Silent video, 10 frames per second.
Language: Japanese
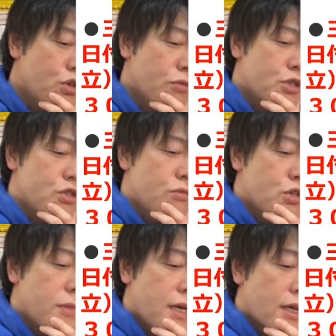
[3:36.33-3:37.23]
今日も注
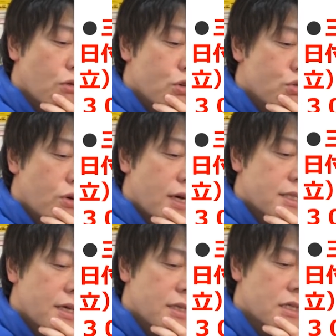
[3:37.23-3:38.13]
目銘柄をご紹介
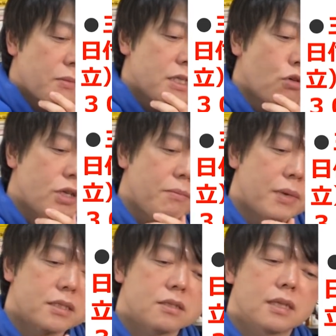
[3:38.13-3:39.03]
したいんですが、まずは
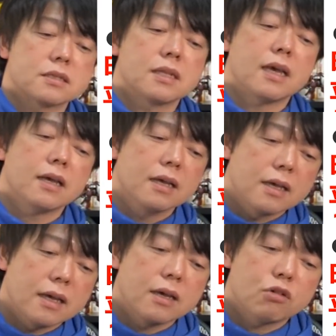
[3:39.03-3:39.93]
オリンパスですね。
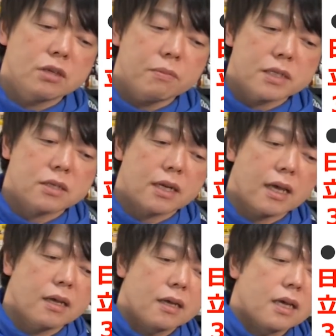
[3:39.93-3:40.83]
えー、オリンパスが
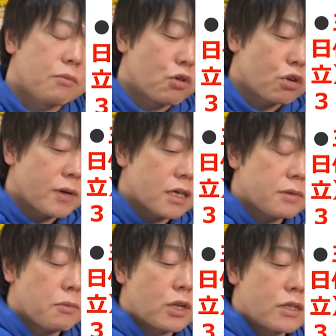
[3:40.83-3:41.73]
ね、えー、もうこの番
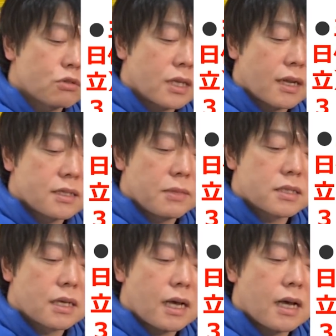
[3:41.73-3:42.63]
組でも連続で話して
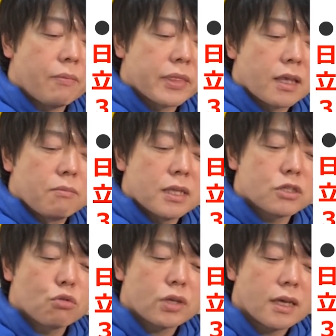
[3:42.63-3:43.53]
ますが、ま
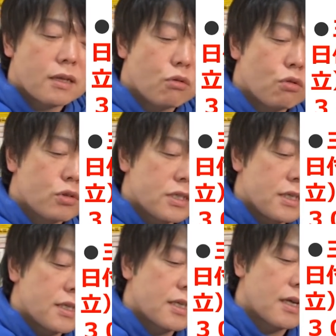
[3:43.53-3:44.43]
た証券、大
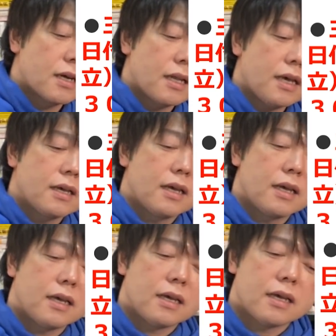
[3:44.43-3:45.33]
口、機関がね、
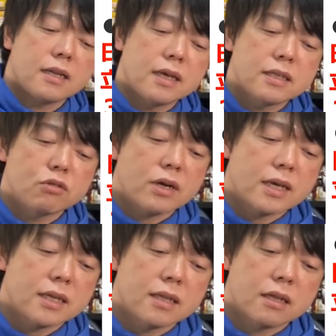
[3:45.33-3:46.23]
えー、レーティングを
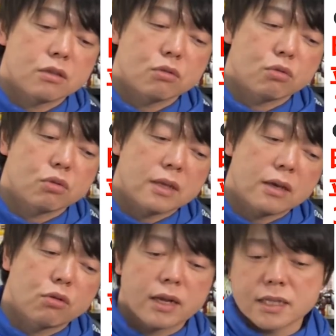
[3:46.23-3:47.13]
上げてきたということ
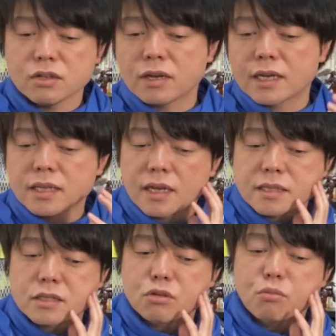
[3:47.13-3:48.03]
で、これレーティングを上げていない
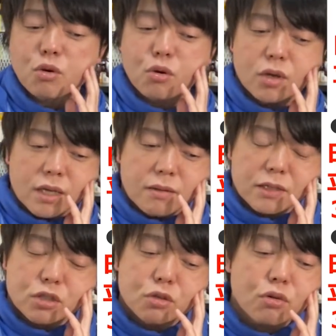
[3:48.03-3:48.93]
んですけども、
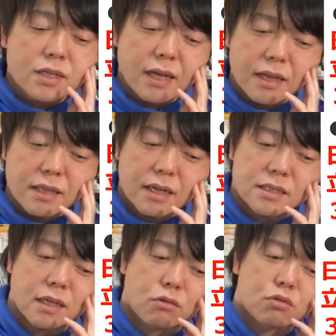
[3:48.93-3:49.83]
まあ、強気に判
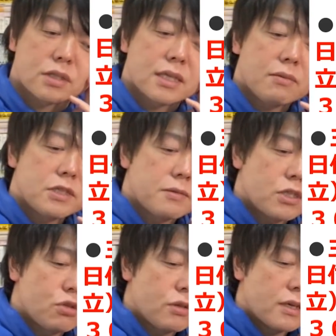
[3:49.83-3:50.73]
断したということですね。三
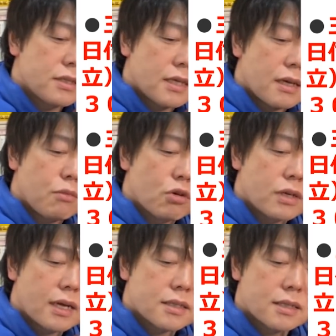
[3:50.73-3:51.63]
菱 u h j
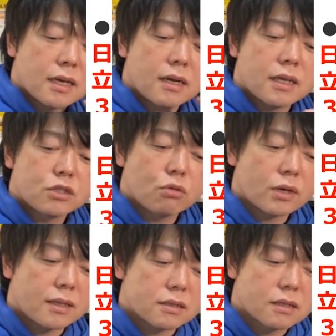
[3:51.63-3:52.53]
モルガン・スタンレー証
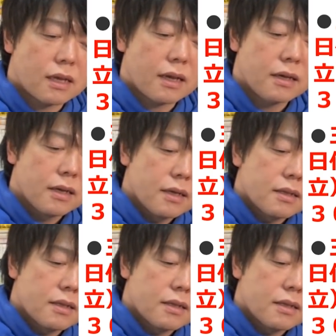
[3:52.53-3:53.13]
券ですね。